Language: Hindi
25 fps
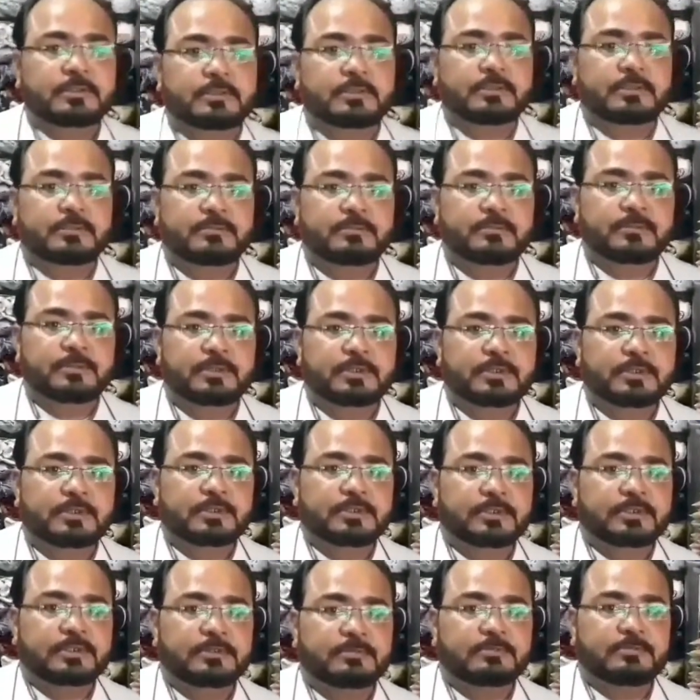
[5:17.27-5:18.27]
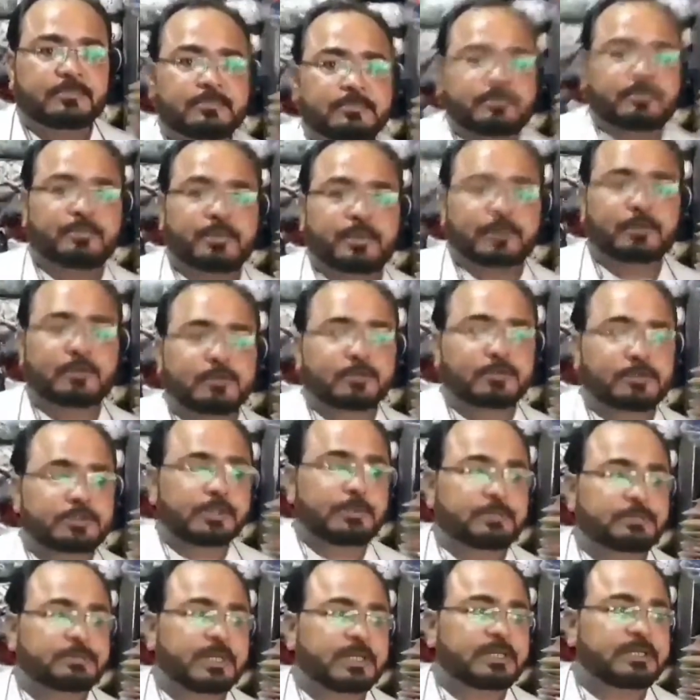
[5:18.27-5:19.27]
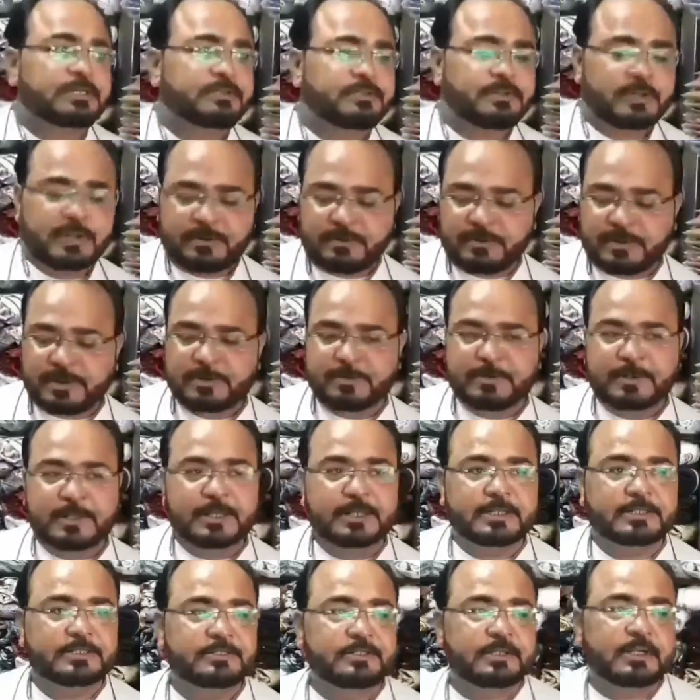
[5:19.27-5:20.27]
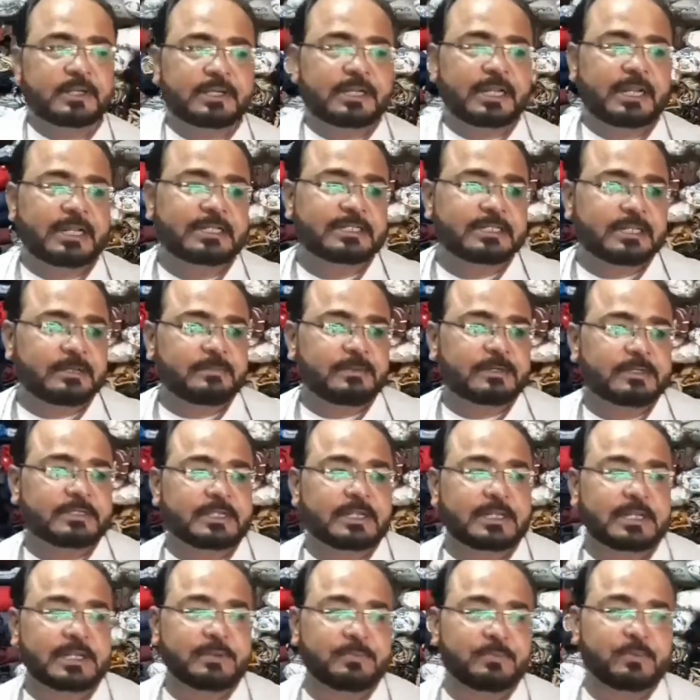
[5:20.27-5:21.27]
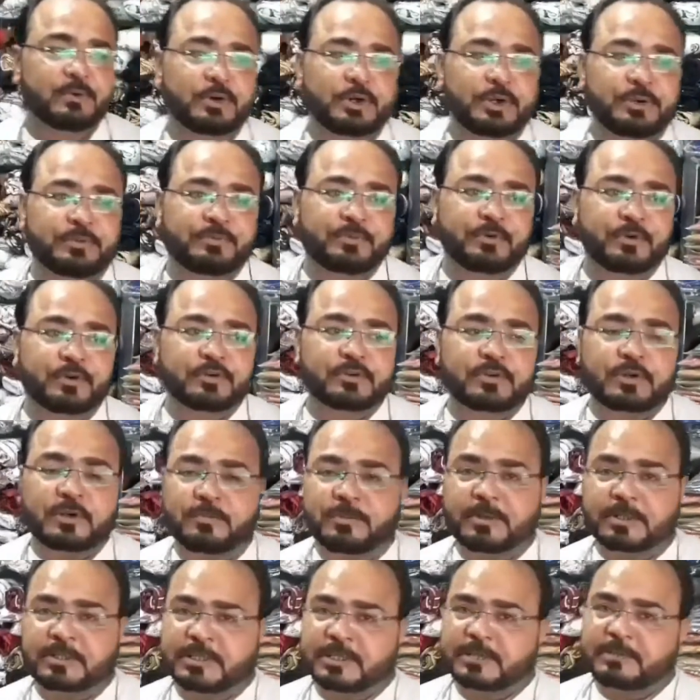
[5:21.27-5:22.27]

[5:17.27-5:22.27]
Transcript: बिल्कुल अवेलेबल है अट्ठाईस कमर से लेकर फोर्टी फोर कमर तक हमारे पास साइज अवेलेबल